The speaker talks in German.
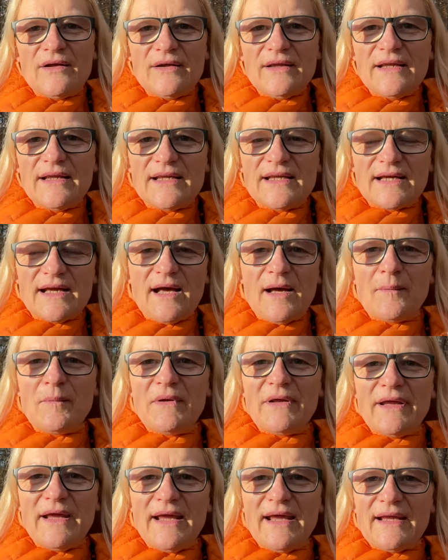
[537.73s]
Ich
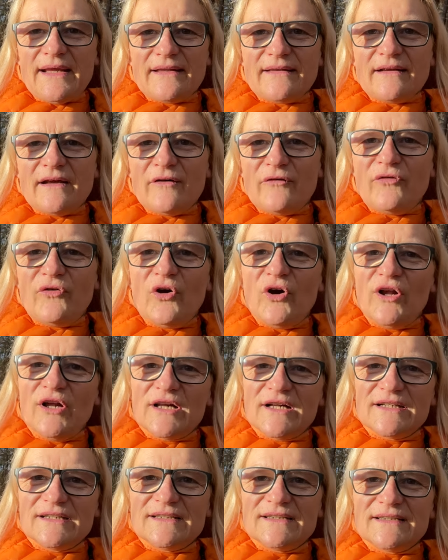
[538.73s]
habe echt
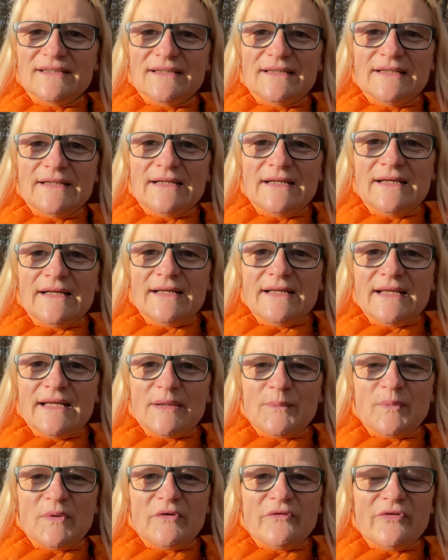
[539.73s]
Erfolge.
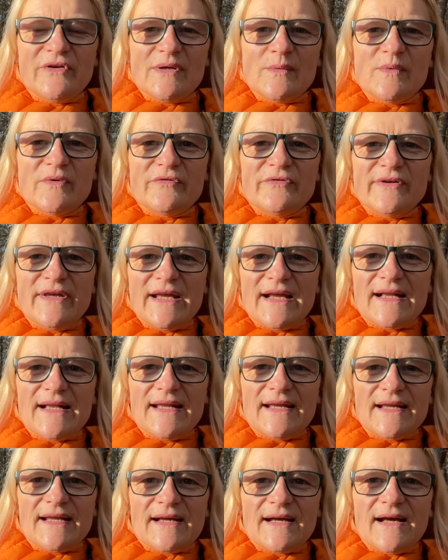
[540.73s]
Ich bin viel
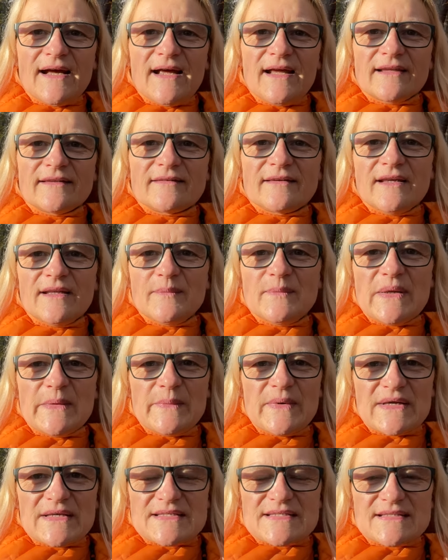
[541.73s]
beweglicher. Es geht mir
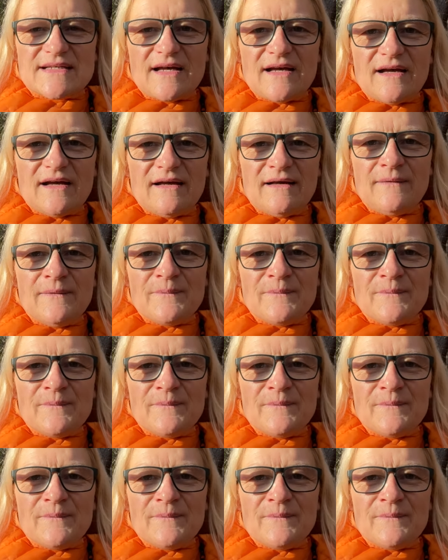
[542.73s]
besser.